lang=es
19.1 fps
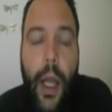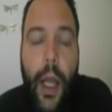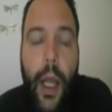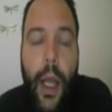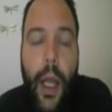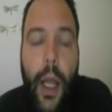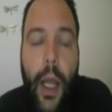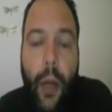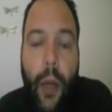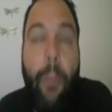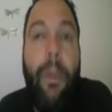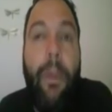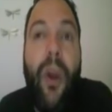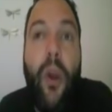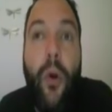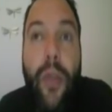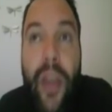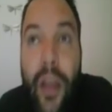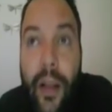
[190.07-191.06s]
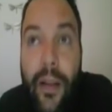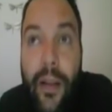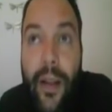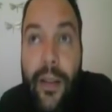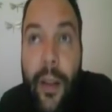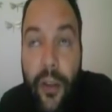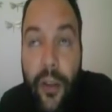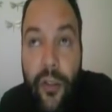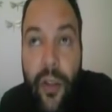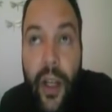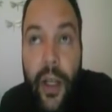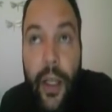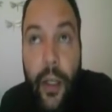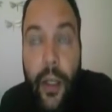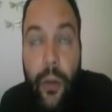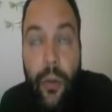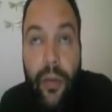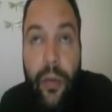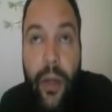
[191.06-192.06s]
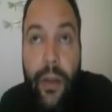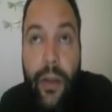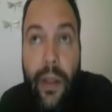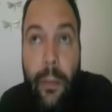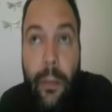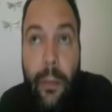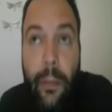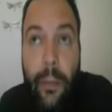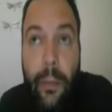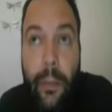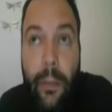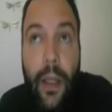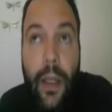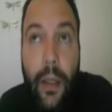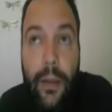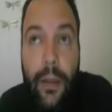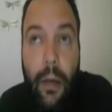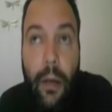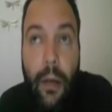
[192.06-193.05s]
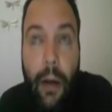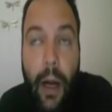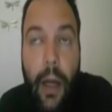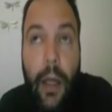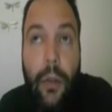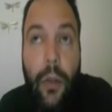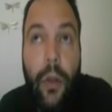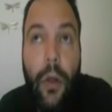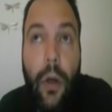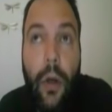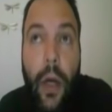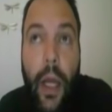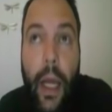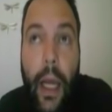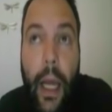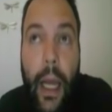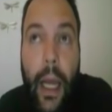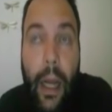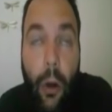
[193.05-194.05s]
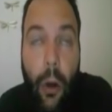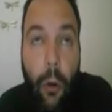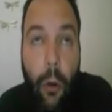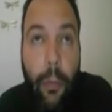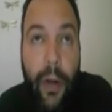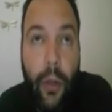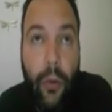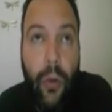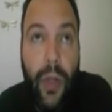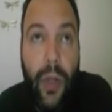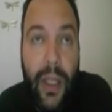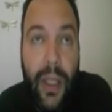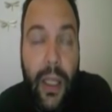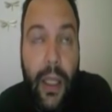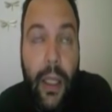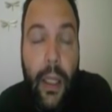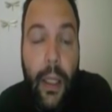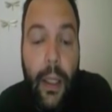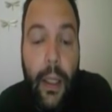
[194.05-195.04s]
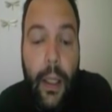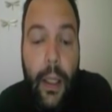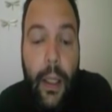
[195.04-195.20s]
Eh, los periodistas ayer que estuvieron en Brasilia eh, trabajando eh, en la cobertura de,